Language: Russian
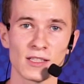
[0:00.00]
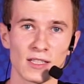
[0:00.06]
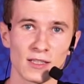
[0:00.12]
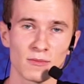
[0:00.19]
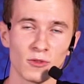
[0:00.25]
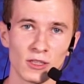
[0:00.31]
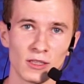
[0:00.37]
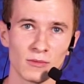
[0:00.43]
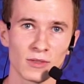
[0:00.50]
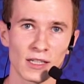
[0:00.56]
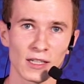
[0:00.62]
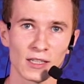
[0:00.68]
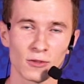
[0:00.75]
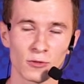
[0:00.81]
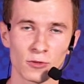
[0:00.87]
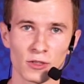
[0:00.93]
рассмотрим,
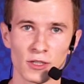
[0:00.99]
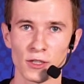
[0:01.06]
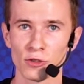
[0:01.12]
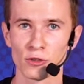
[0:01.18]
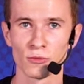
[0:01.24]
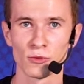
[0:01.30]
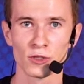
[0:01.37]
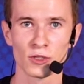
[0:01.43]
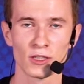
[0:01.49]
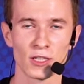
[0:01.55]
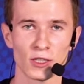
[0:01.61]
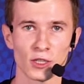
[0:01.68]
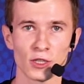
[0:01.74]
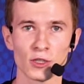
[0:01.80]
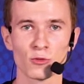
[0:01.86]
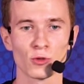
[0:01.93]
как эту задачу можно
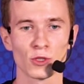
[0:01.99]
решить